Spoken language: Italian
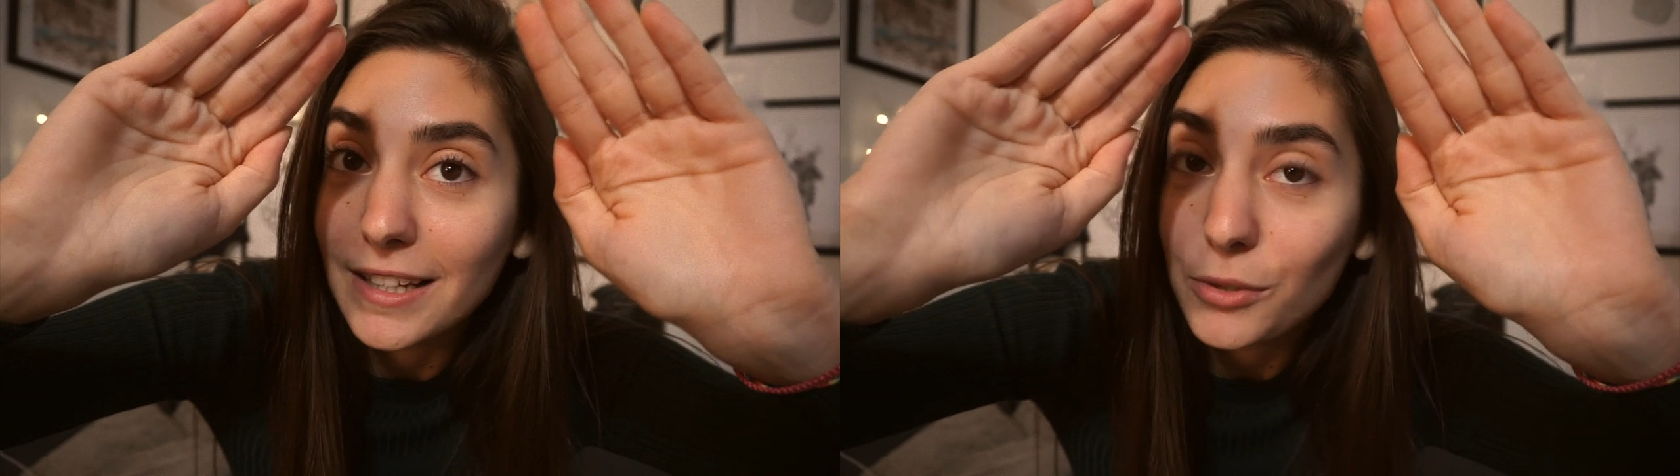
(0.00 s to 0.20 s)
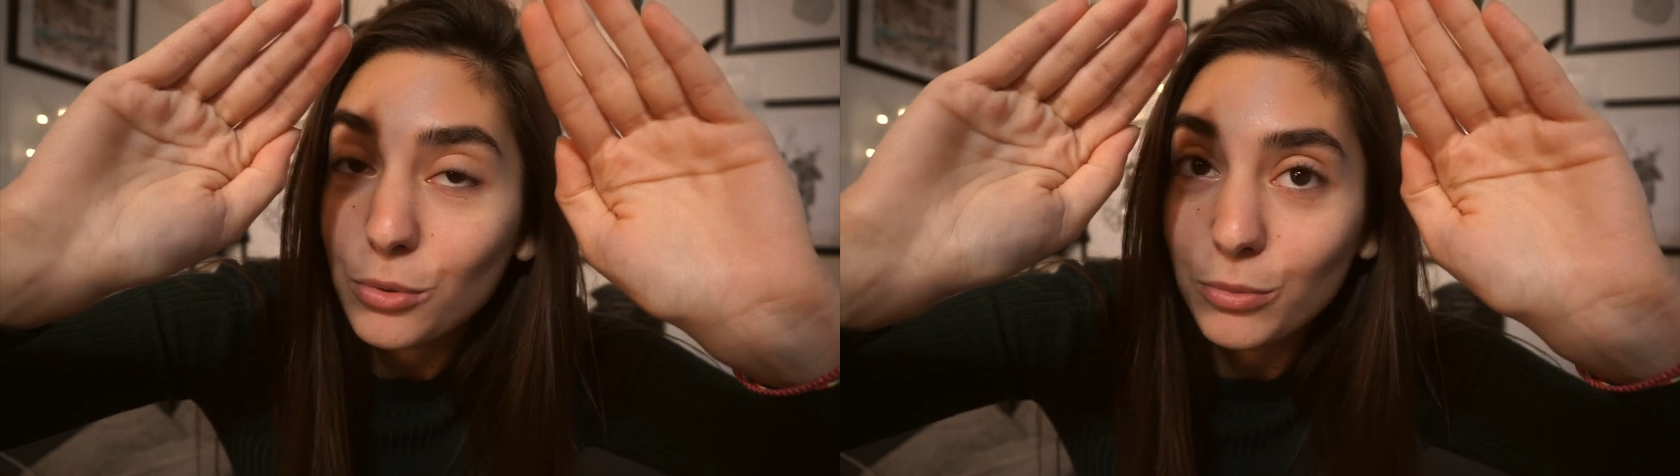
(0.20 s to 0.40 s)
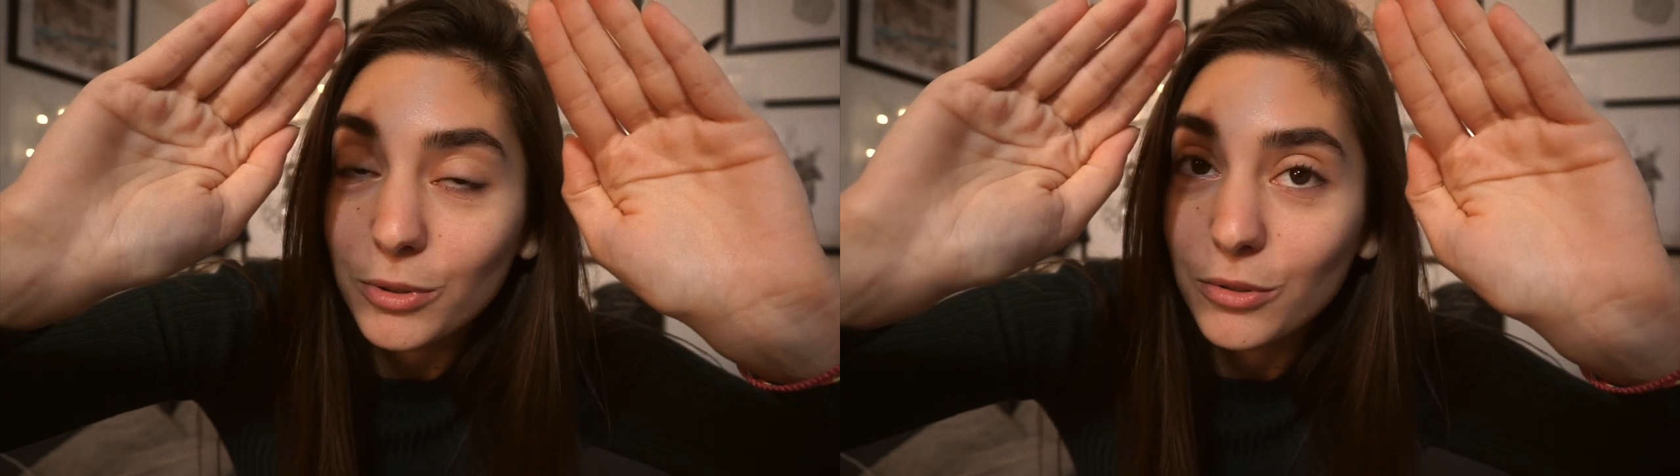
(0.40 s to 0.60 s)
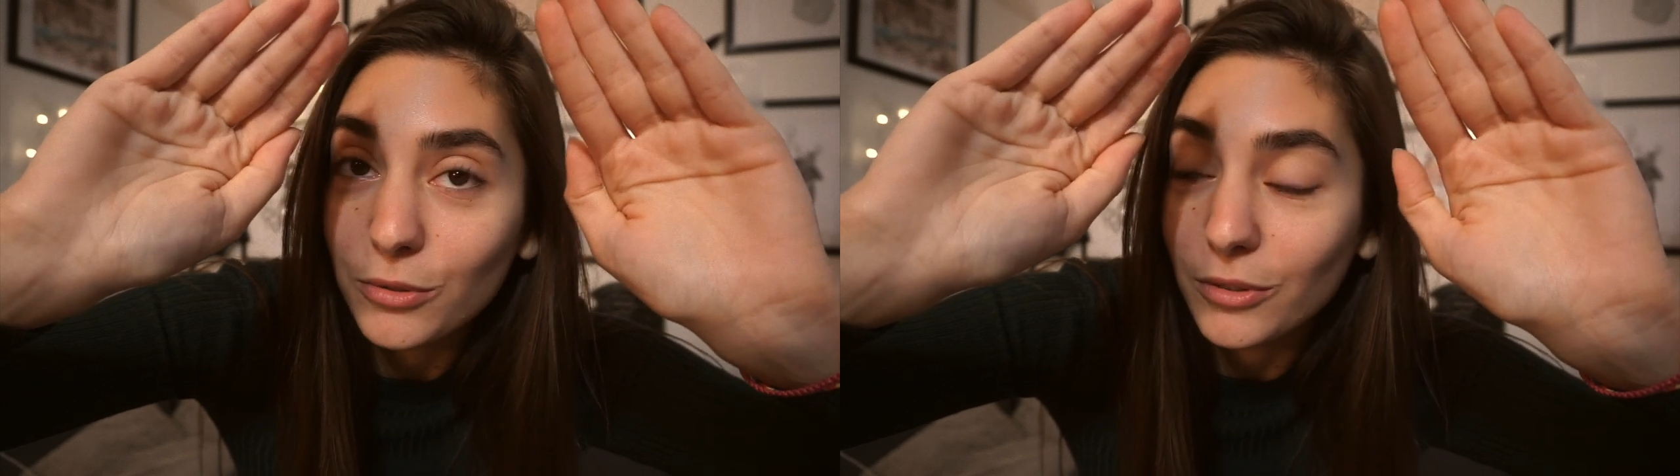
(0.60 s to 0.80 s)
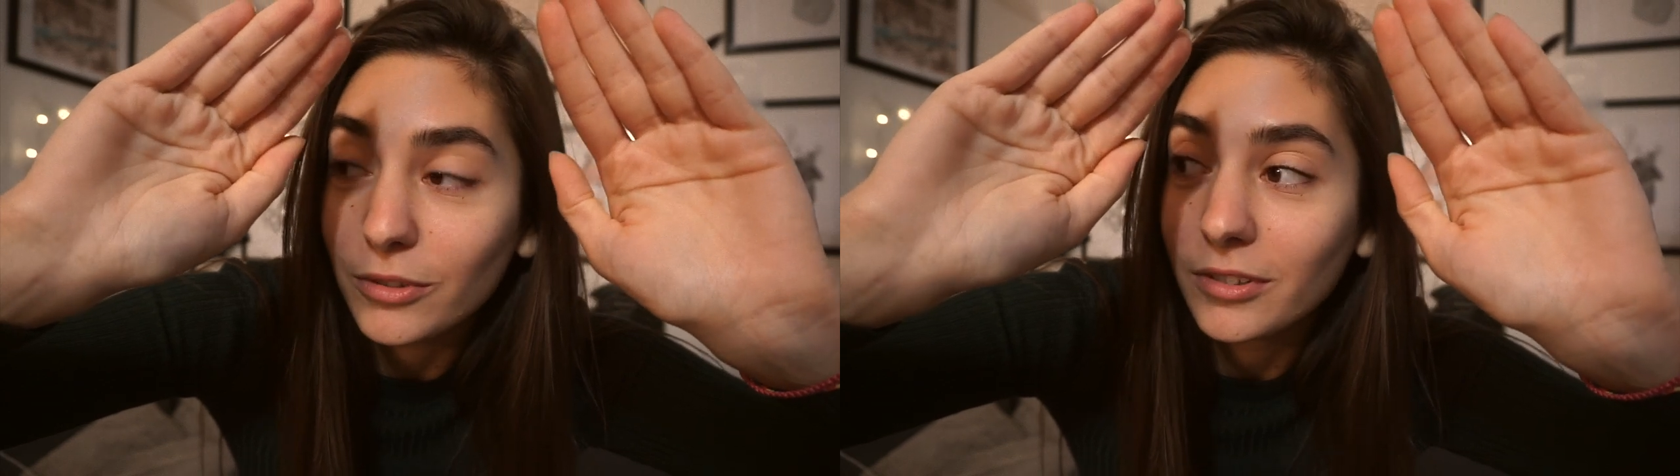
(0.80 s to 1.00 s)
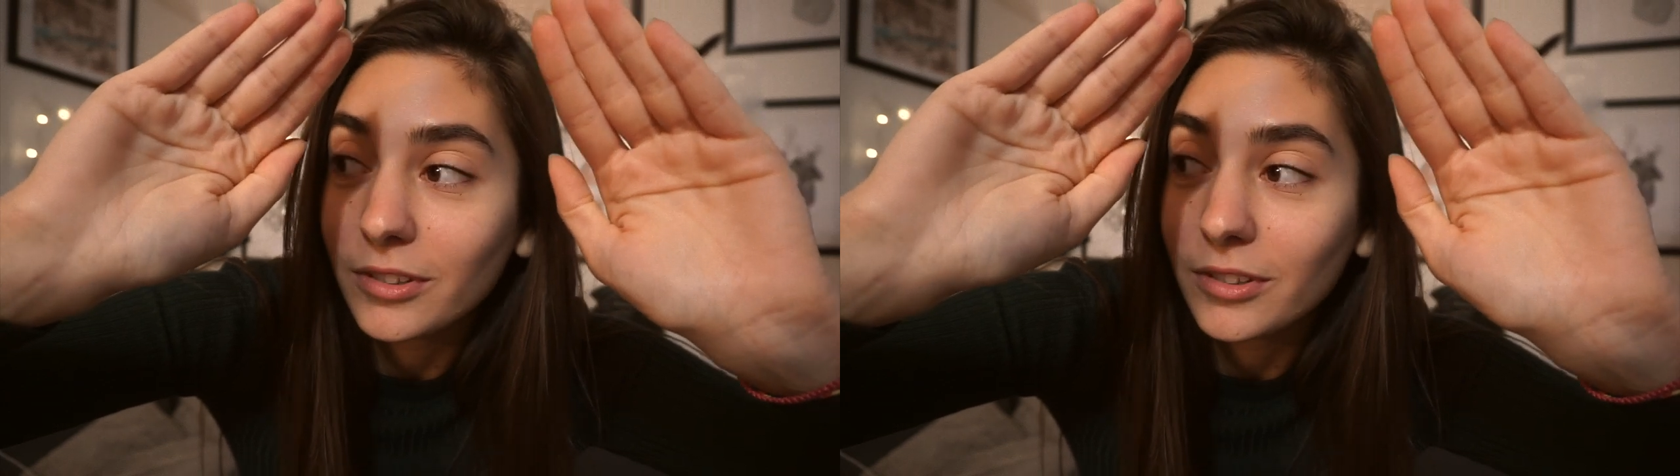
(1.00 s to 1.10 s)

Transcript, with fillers: da subito